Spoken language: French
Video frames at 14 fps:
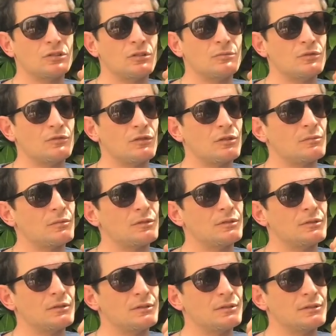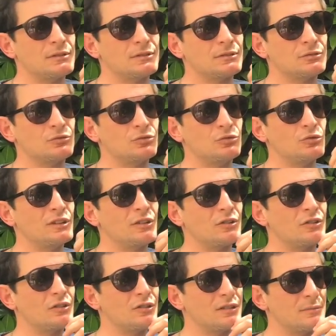octobre, novembre, euh, tout donner
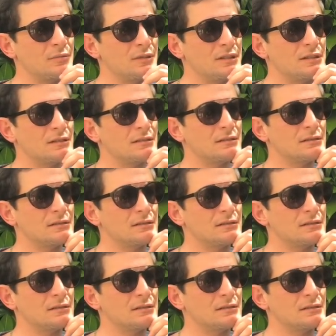encore, et puis